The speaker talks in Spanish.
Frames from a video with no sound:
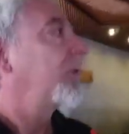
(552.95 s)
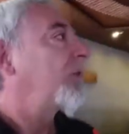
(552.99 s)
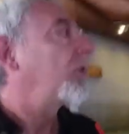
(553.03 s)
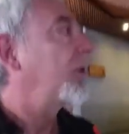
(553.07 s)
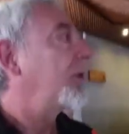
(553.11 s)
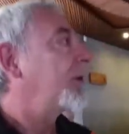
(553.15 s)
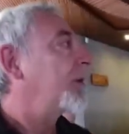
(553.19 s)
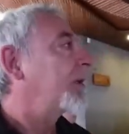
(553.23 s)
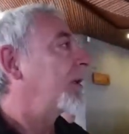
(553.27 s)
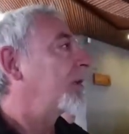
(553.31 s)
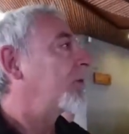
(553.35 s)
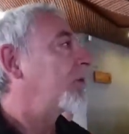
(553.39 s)

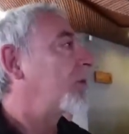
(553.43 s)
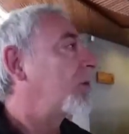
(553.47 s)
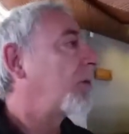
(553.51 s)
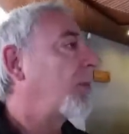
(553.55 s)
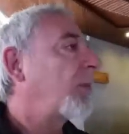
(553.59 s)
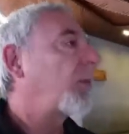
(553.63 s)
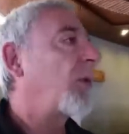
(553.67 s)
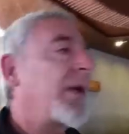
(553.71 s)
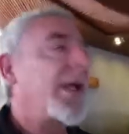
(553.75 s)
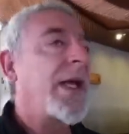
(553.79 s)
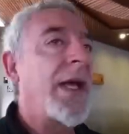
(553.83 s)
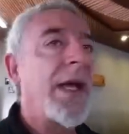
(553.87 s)
No lo entiendo.
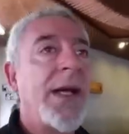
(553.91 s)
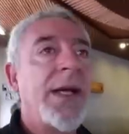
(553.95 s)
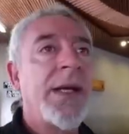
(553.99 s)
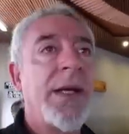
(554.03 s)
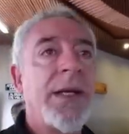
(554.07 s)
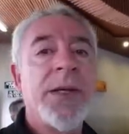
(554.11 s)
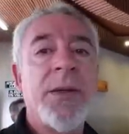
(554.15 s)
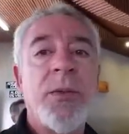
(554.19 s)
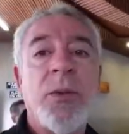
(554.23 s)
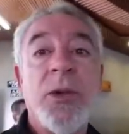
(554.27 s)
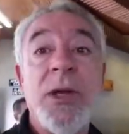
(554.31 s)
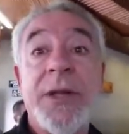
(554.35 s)
Voy
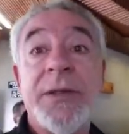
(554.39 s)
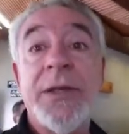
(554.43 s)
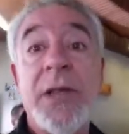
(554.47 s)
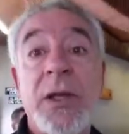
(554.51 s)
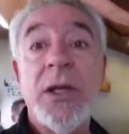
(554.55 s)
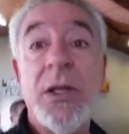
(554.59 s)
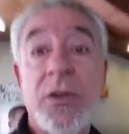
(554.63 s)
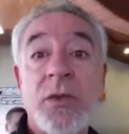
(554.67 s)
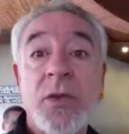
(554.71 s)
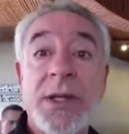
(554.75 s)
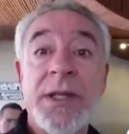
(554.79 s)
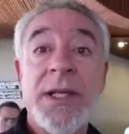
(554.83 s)
a, voy a
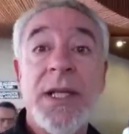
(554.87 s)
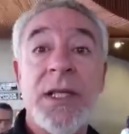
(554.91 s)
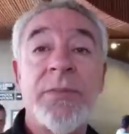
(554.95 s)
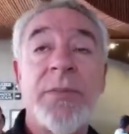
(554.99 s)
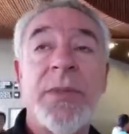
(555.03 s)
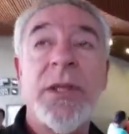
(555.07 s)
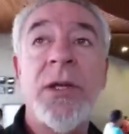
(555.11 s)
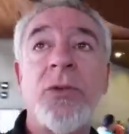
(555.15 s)
hacer unas cuantas